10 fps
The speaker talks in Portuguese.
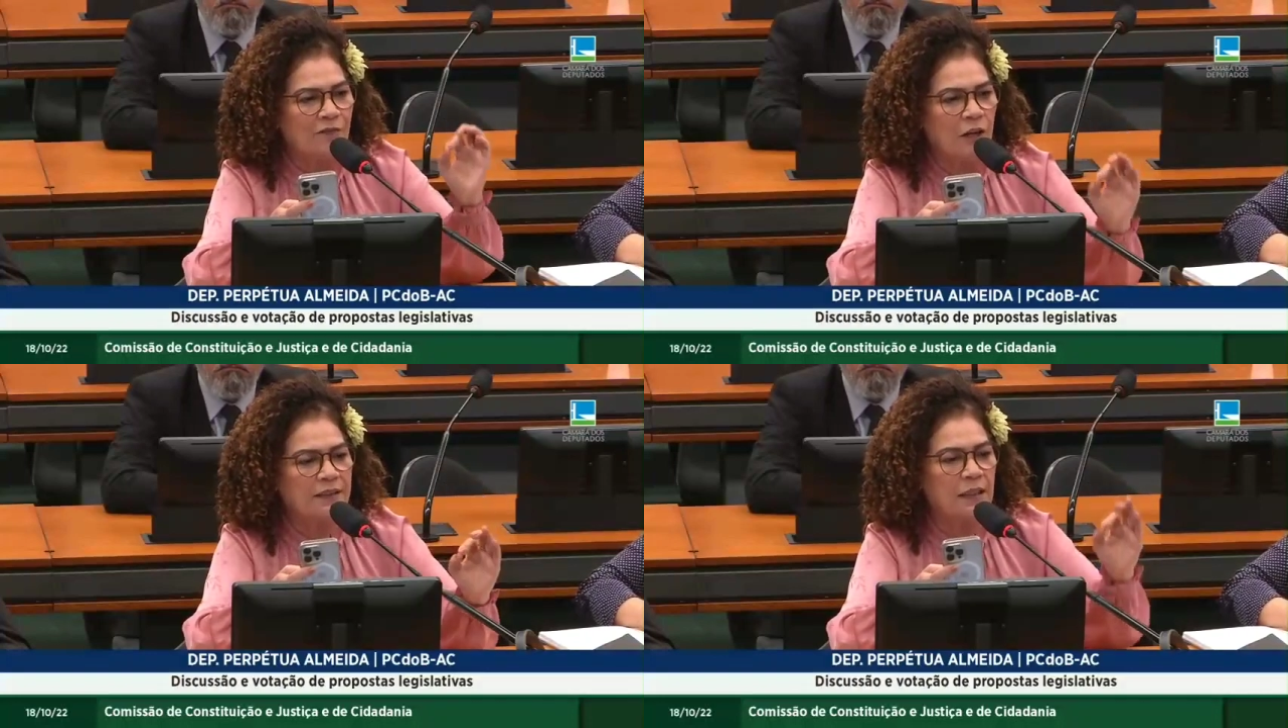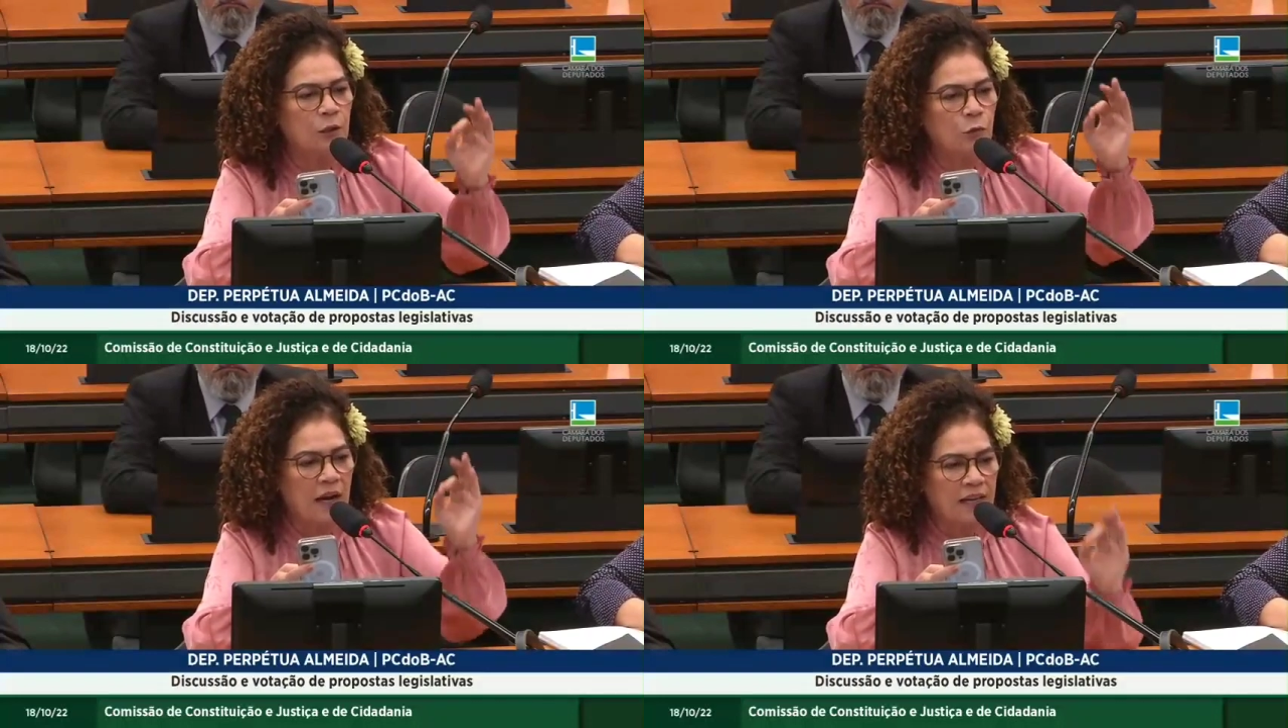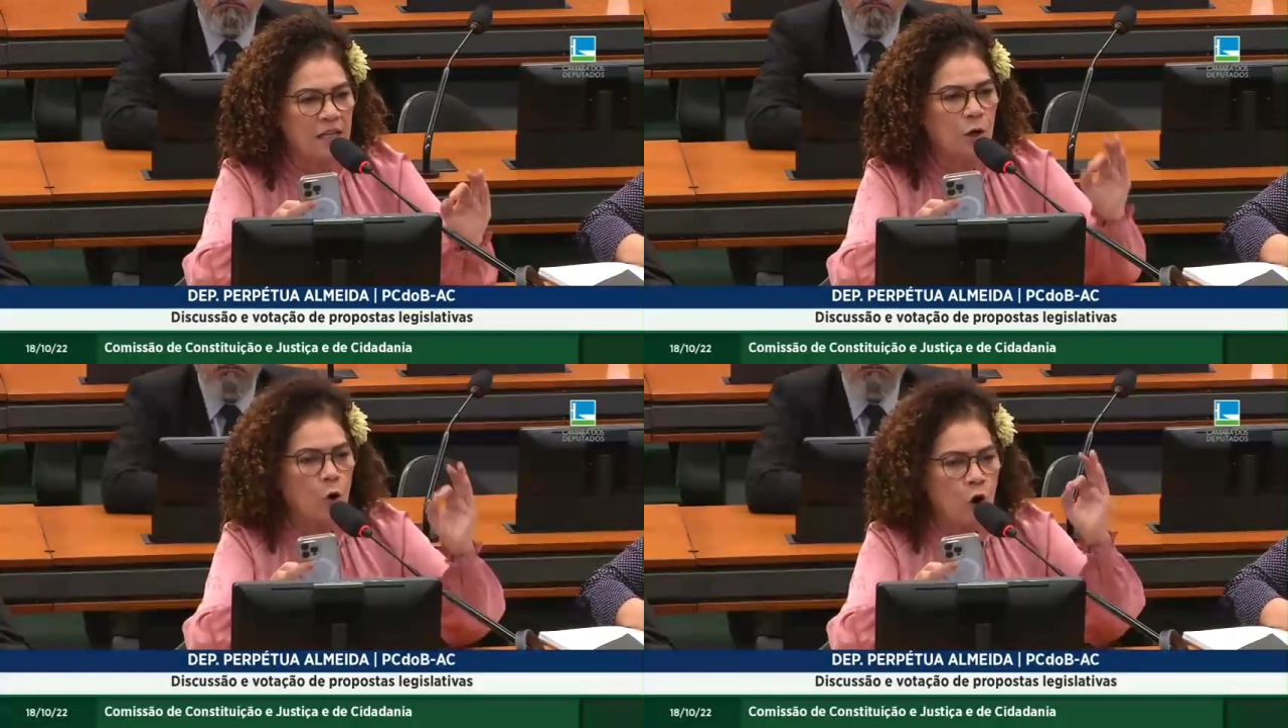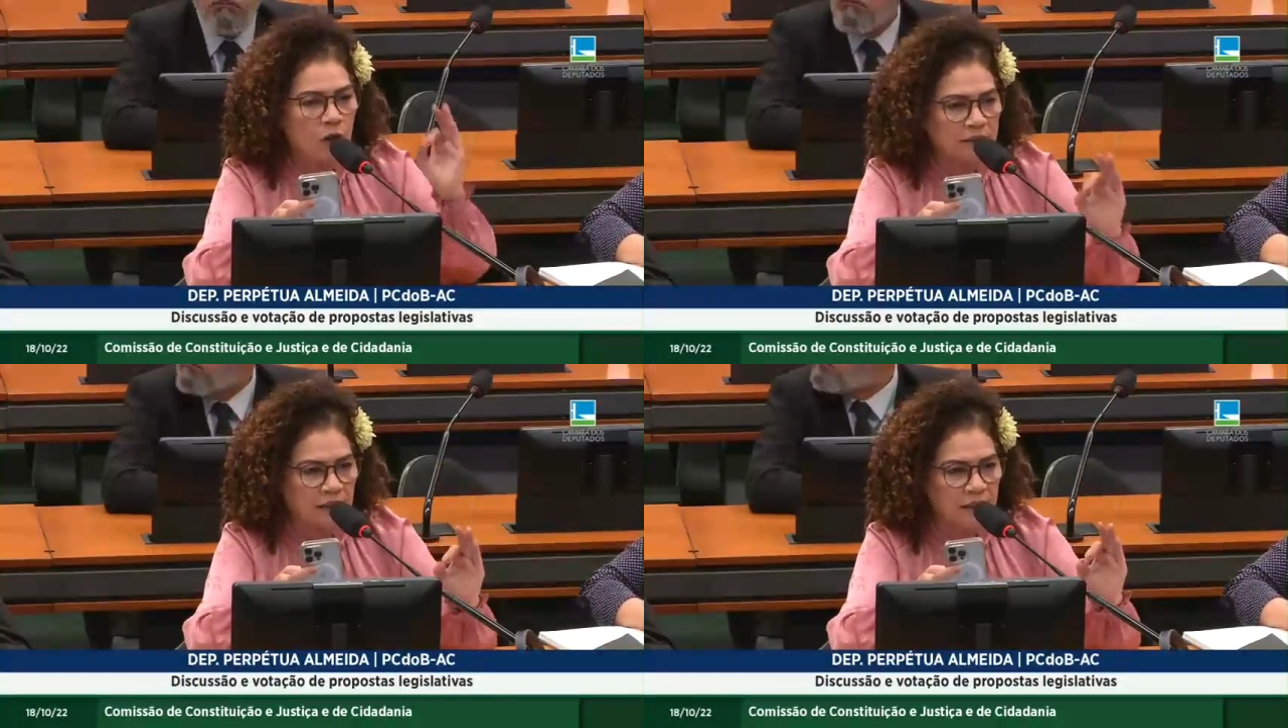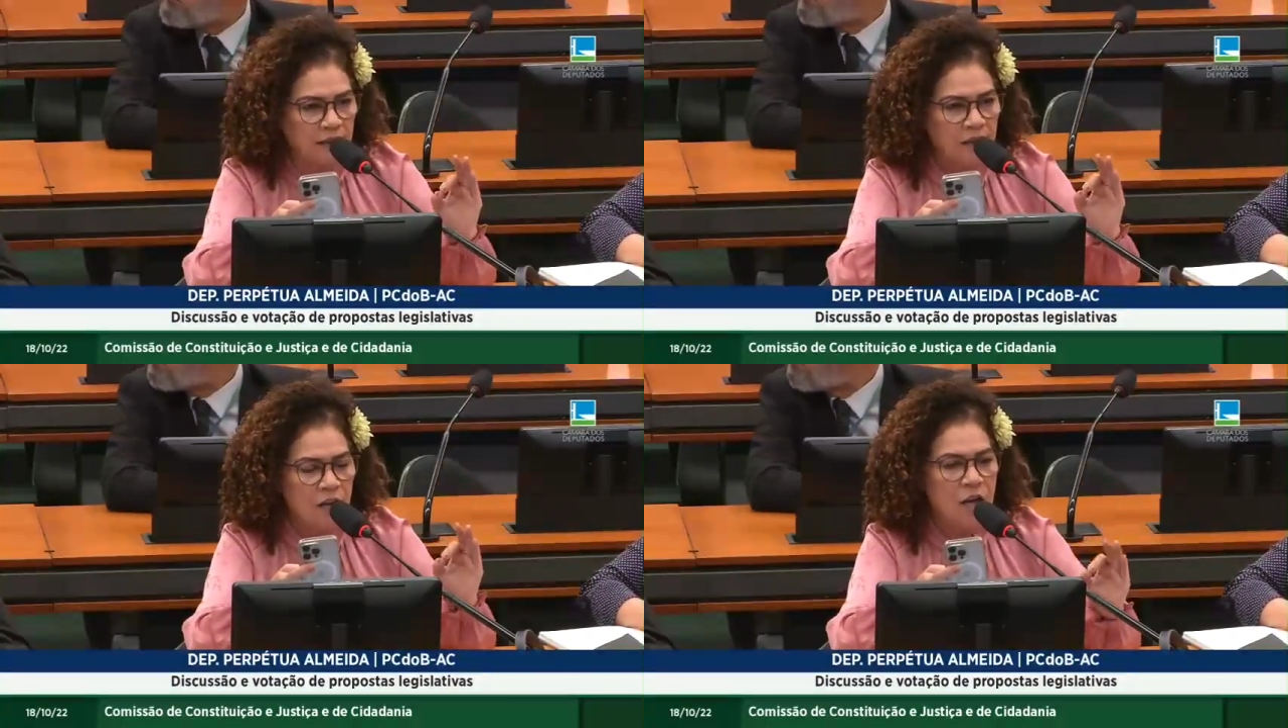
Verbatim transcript: votando aqui contra